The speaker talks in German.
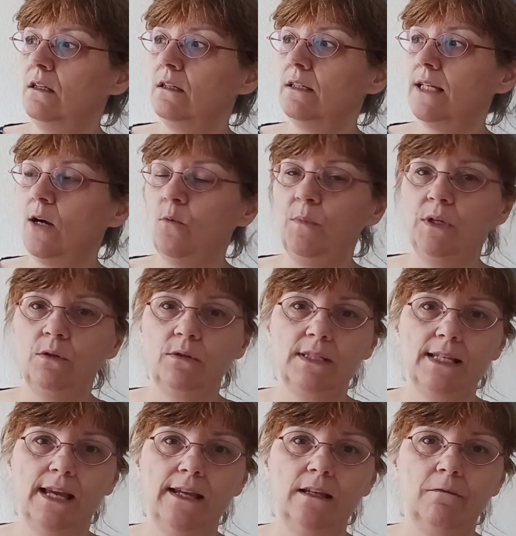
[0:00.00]
Daumen und
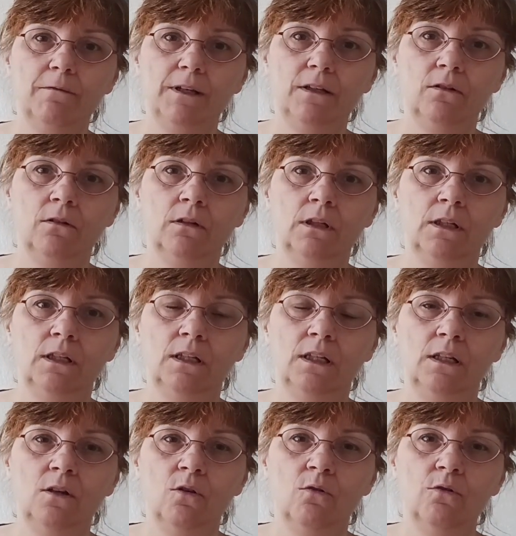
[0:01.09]
Zeigefinger.
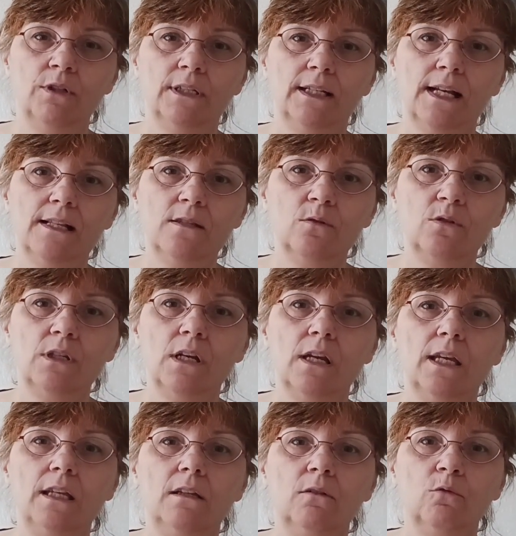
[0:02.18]
Und dann kannst du
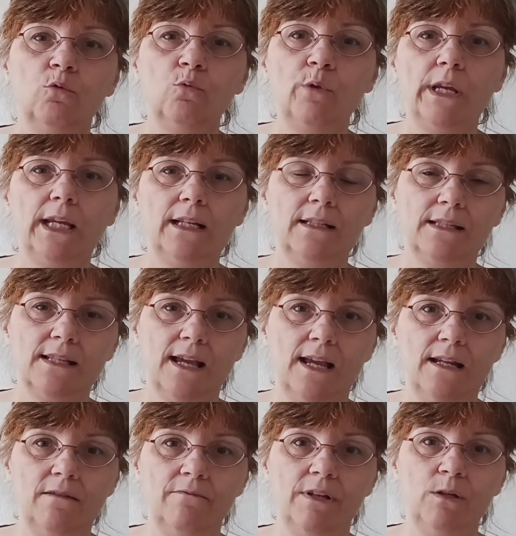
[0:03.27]
dir in ruhigen
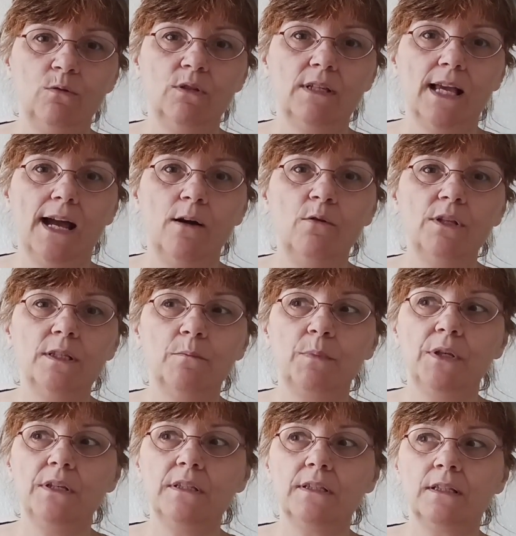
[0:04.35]
Zeiten, wenn du zu Hause
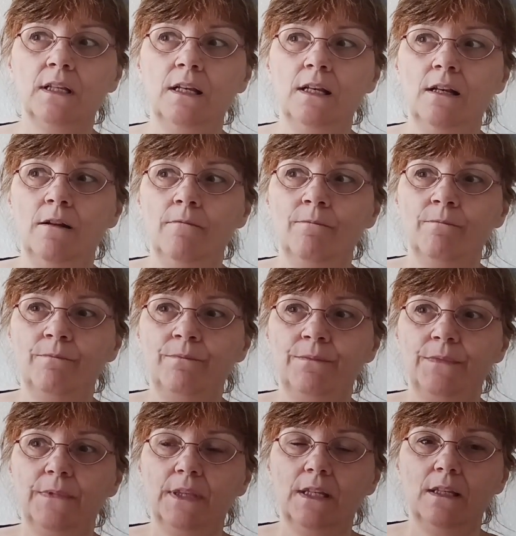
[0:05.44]
bist,
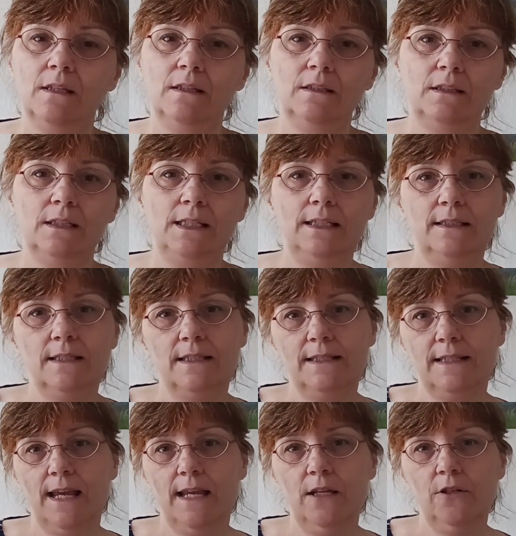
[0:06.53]
dieses
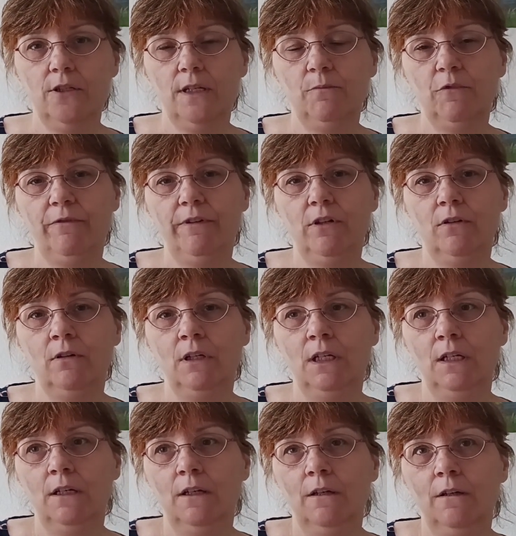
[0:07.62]
Zeichen immer wieder
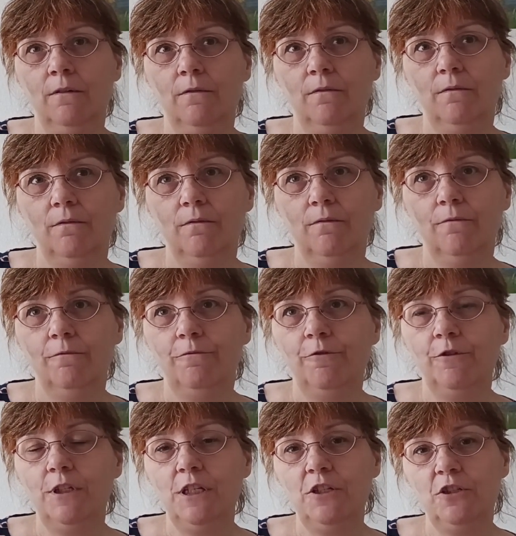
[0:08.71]

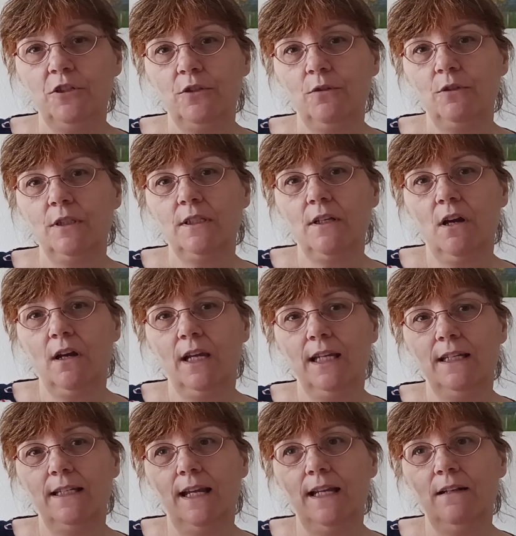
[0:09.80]
für dich sozusagen
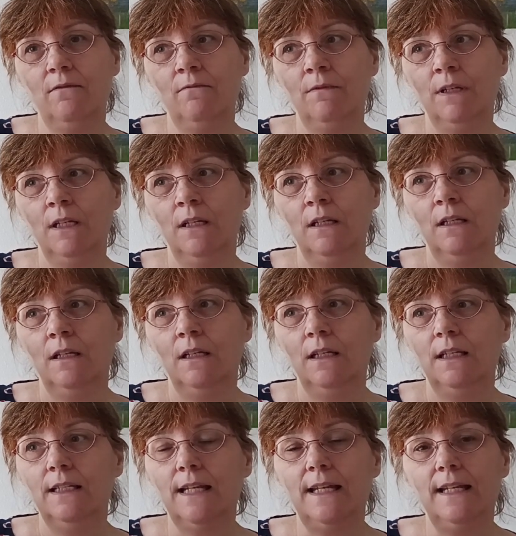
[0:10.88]
in, dein,
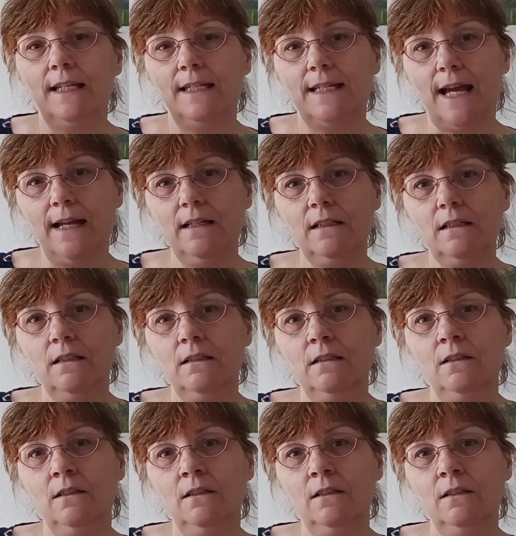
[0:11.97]
in deine Gedanken